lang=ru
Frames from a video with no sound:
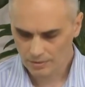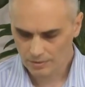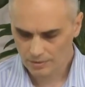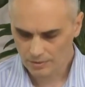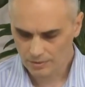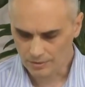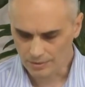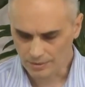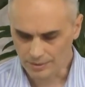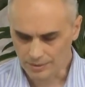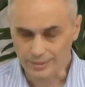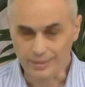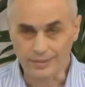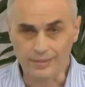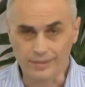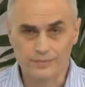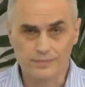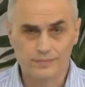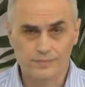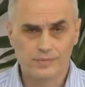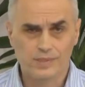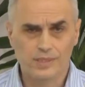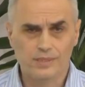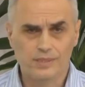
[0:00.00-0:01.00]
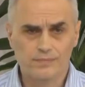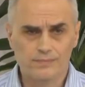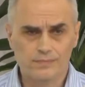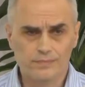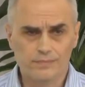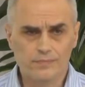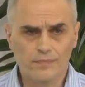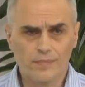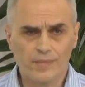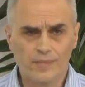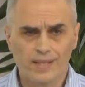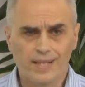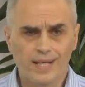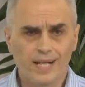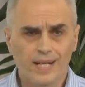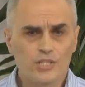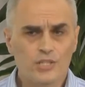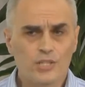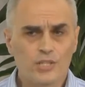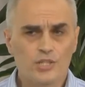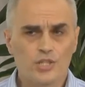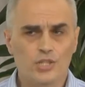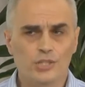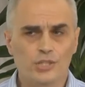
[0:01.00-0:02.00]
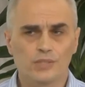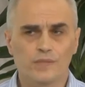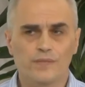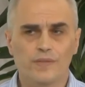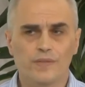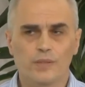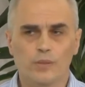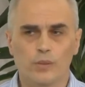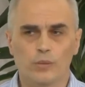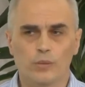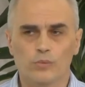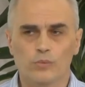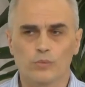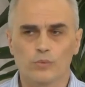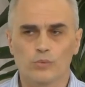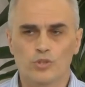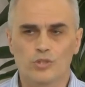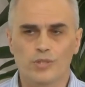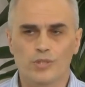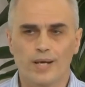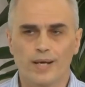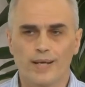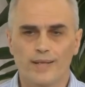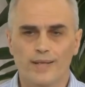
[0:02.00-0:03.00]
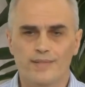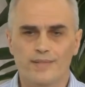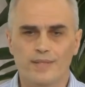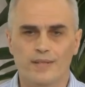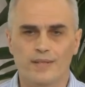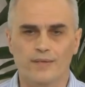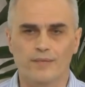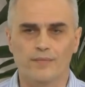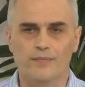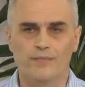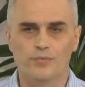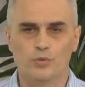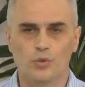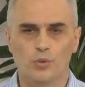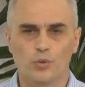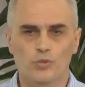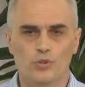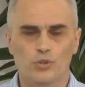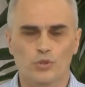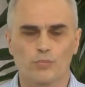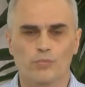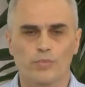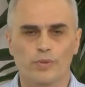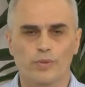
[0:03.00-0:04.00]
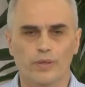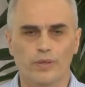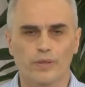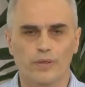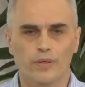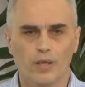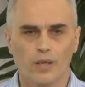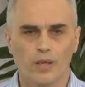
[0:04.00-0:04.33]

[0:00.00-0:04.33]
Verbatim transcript: И каждый человек, он нуждается в том, чтобы